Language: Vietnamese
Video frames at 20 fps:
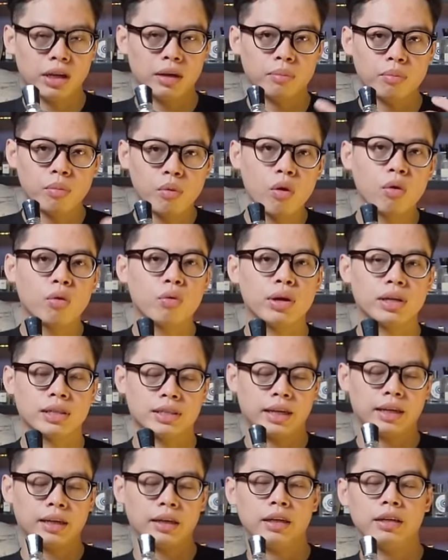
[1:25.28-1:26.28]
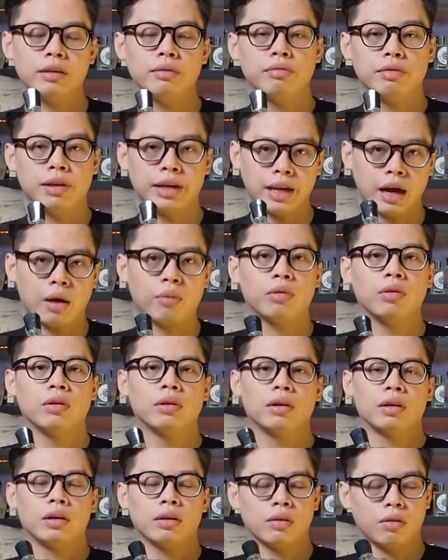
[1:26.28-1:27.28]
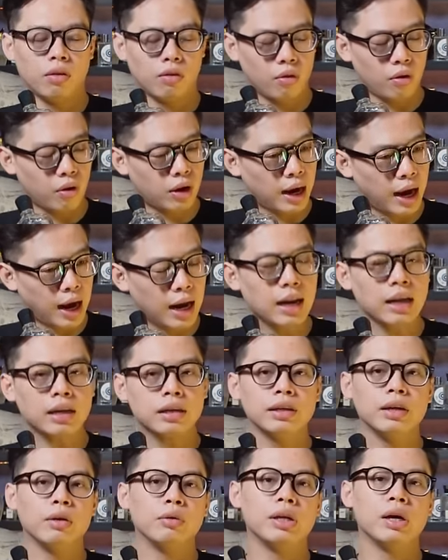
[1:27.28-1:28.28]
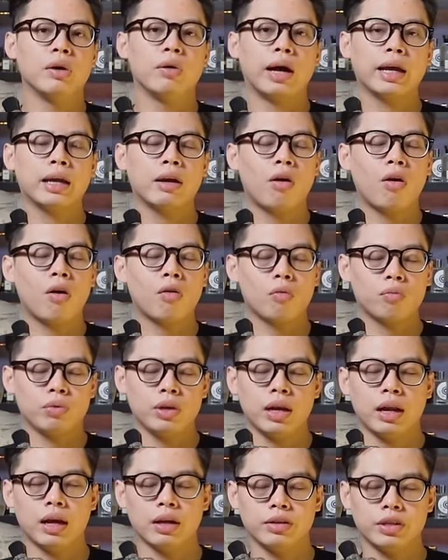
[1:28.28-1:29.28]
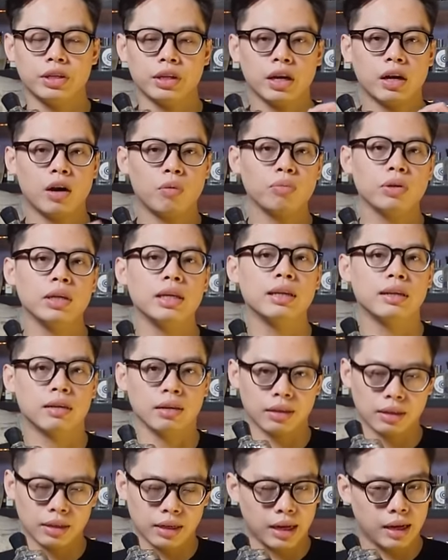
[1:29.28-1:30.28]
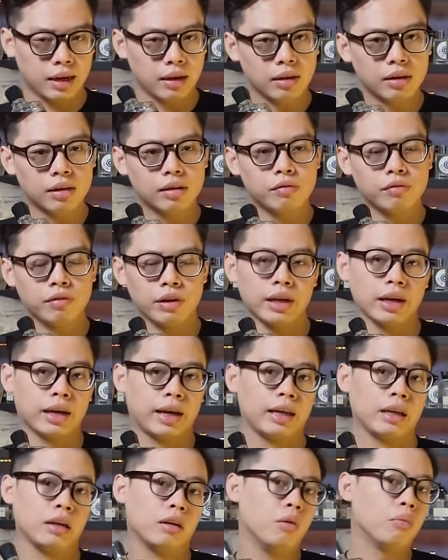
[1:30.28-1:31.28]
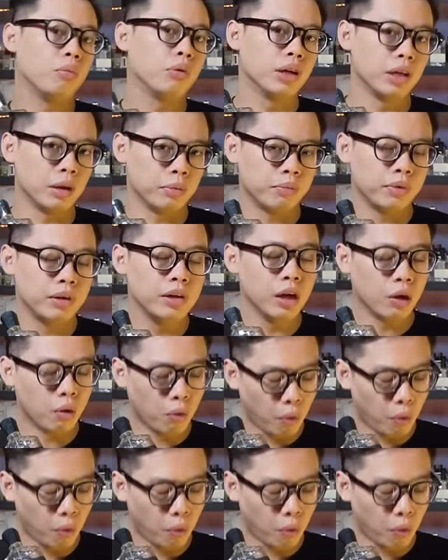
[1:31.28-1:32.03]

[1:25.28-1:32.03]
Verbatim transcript: thể mua quyển sách đấy về đọc nó có khá là nhiều điều hay ho cũng như là những cái góc nhìn thực tế hơn về ngành công nghiệp nước